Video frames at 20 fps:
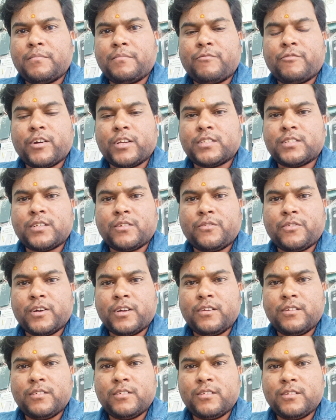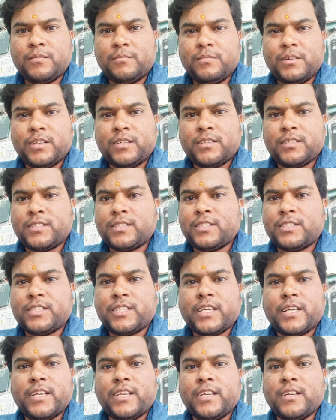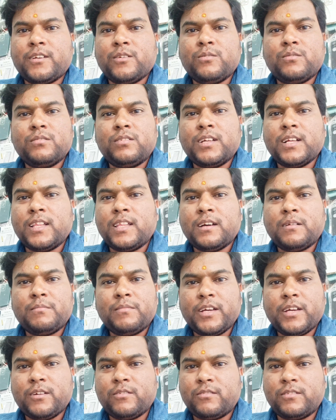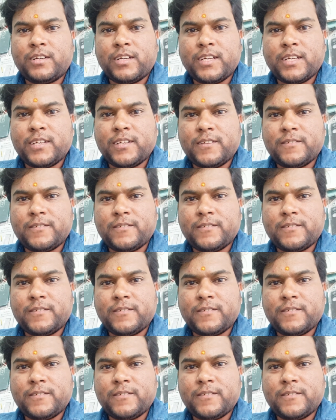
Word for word: ఫస్ట్ ఆఫ్ ఆల్ మీకు చేనికి గుద్దలు దమ్ లేకుంటే